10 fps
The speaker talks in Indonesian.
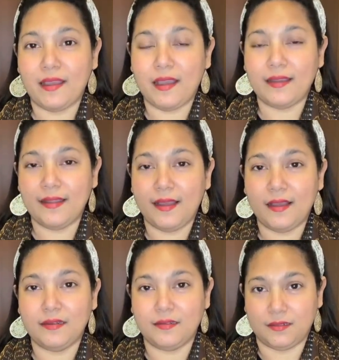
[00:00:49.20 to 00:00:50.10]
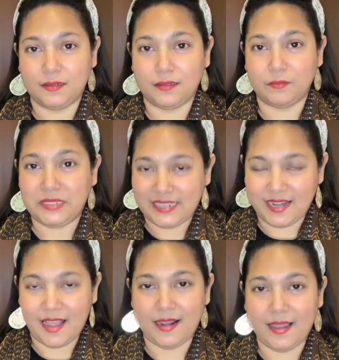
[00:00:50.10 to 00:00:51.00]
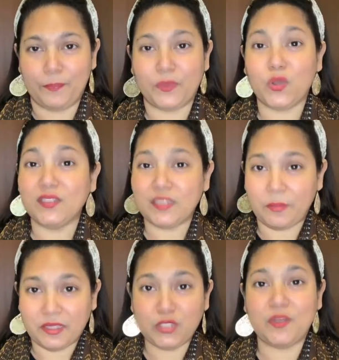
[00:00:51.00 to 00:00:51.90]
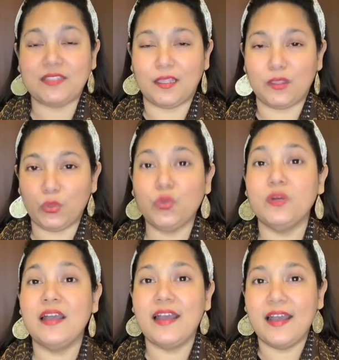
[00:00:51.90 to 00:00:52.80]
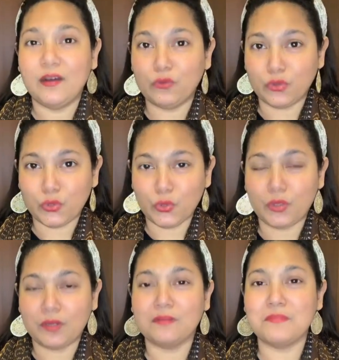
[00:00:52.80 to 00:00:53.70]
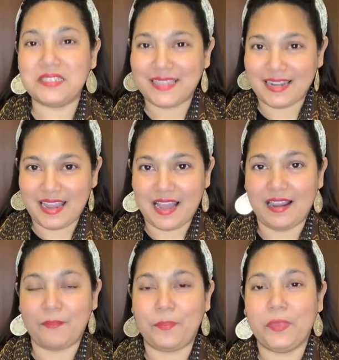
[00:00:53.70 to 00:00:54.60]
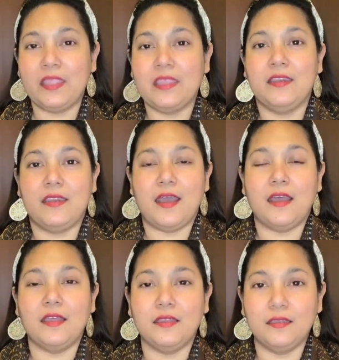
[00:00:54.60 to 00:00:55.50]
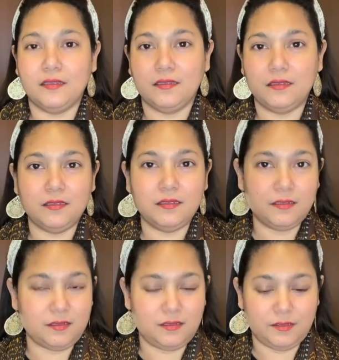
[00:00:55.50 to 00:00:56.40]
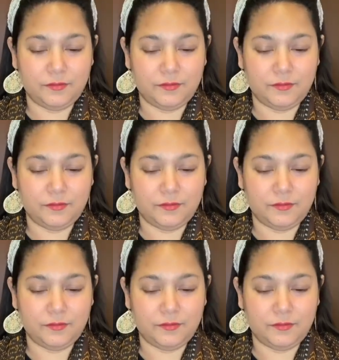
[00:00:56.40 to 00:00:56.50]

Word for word: ada uh, bencana alam. Konsep kita cuma satu untuk bencana alam. Nah, uh,